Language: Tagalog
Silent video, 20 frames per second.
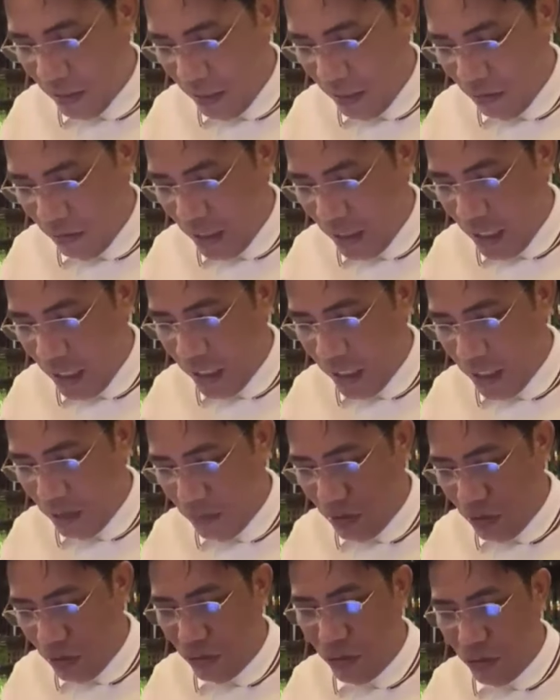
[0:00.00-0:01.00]
Oh, ay
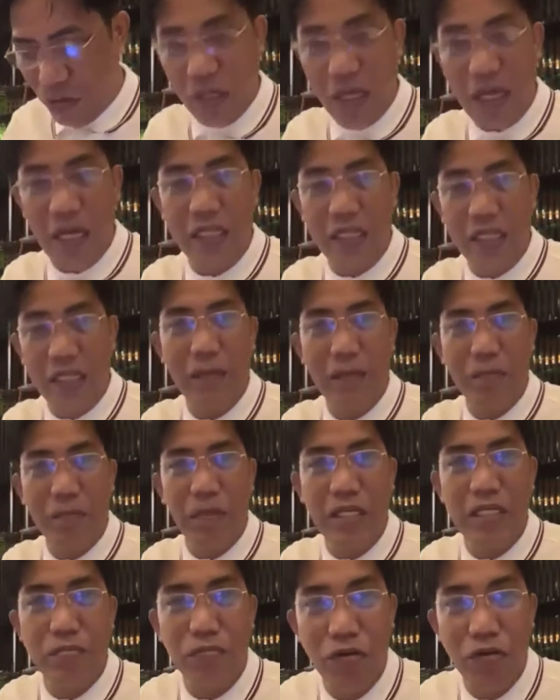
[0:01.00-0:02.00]
wala na naman ho yung
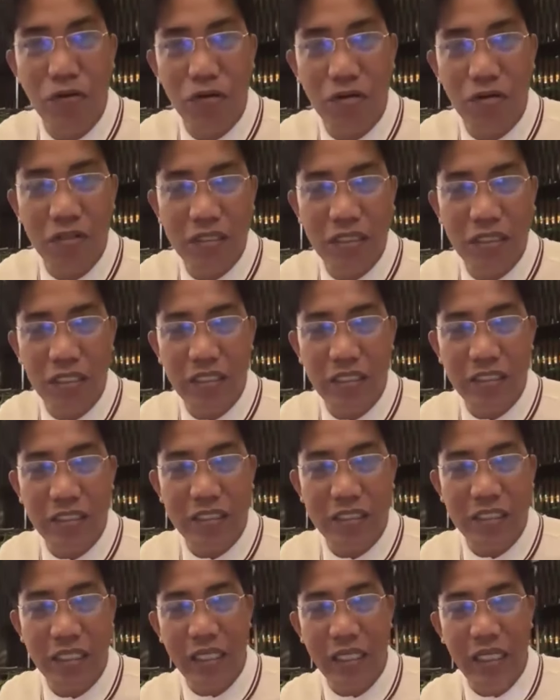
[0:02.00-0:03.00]
ating Facebook.
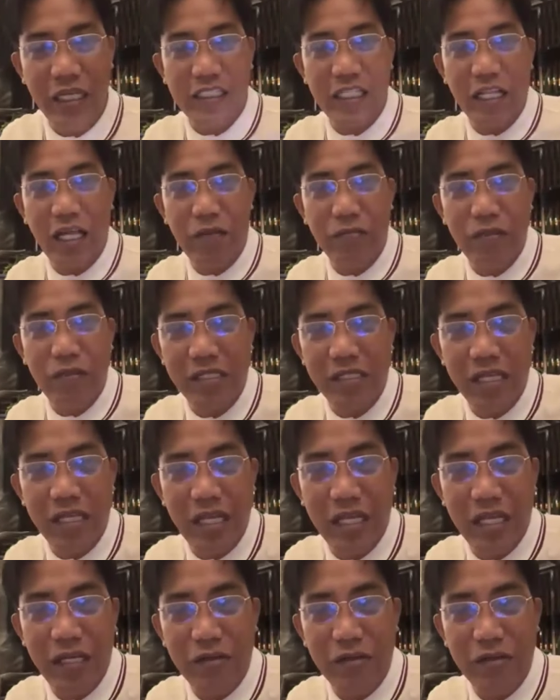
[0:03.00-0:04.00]
Uh, Janice,
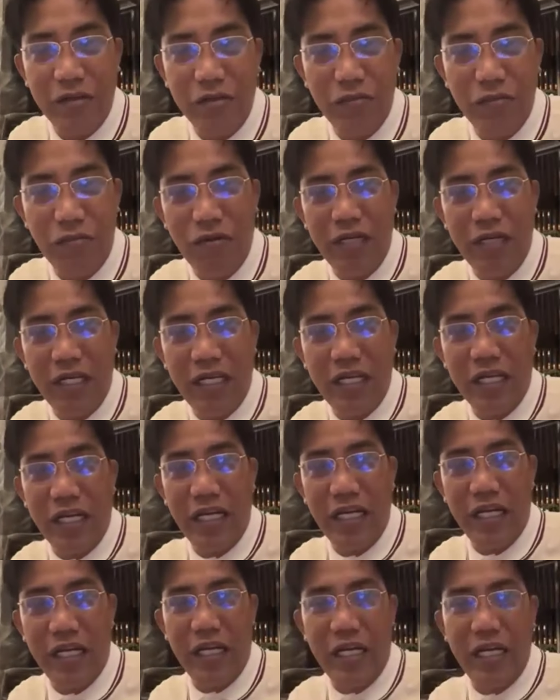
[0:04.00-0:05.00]
Lovely J, good
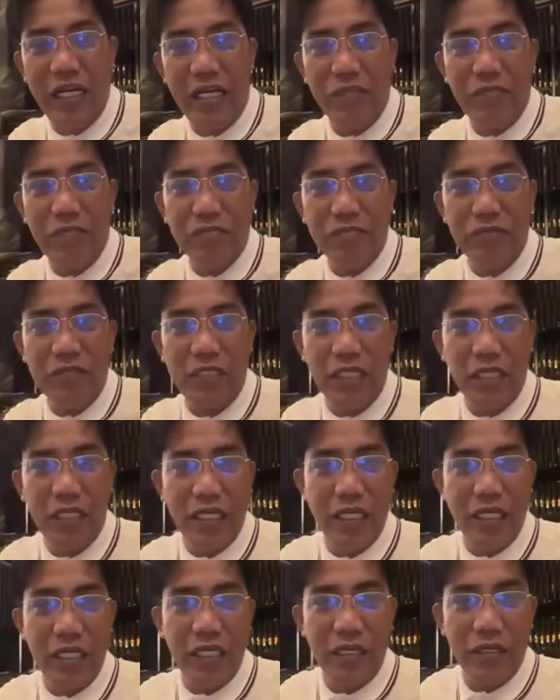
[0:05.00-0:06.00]
morning. Hi Lovely,
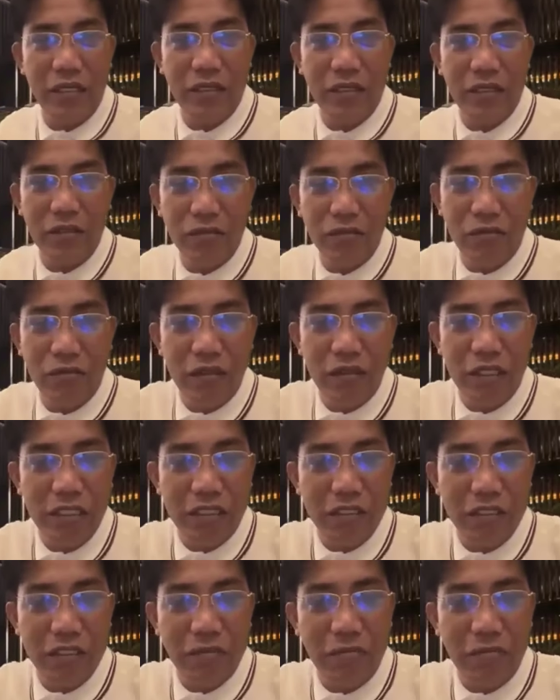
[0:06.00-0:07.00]
again, hello. Oh, good
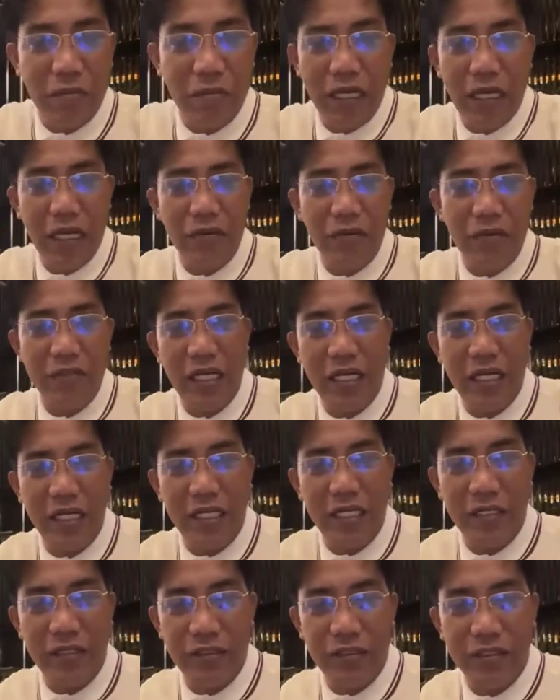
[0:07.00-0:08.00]
morning sa palangga ko
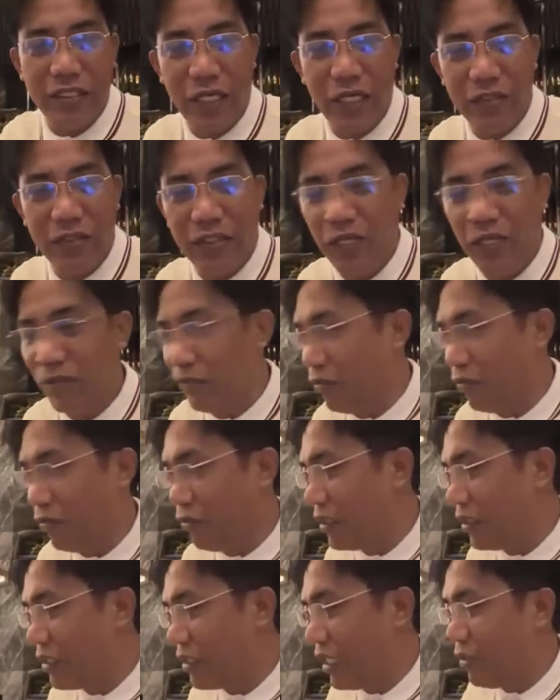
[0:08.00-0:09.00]
dyan. Oh, shout
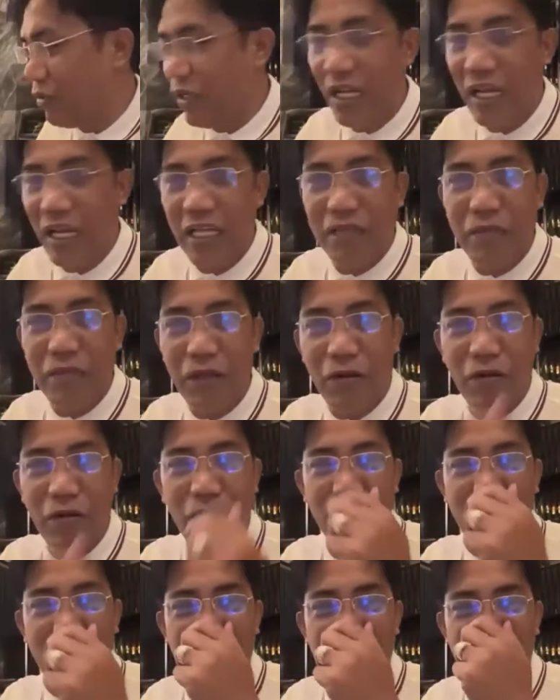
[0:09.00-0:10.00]
out muna sa inyong lahat.
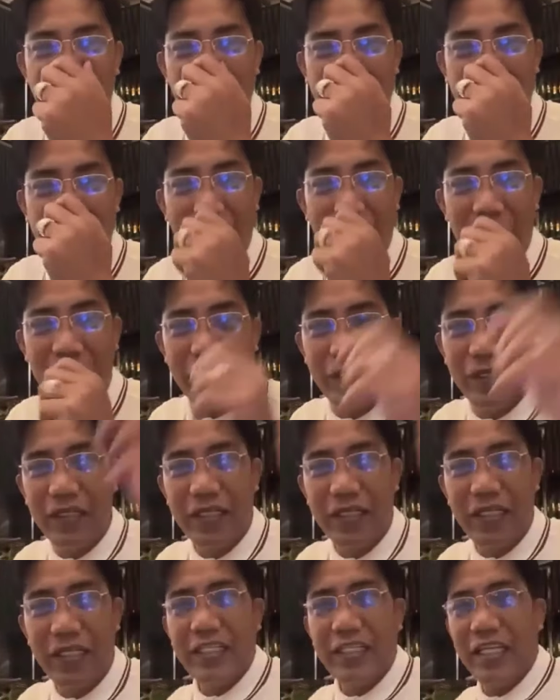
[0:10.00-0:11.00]
Mag-coffee muna
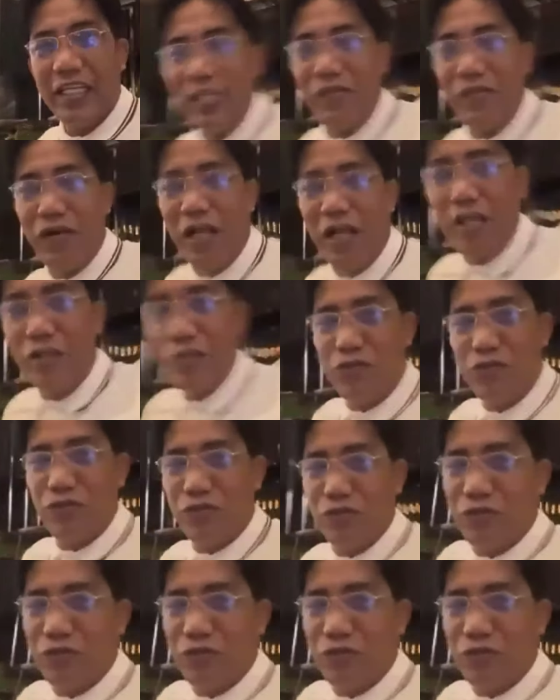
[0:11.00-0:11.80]
tayo. Tingnan nyo nga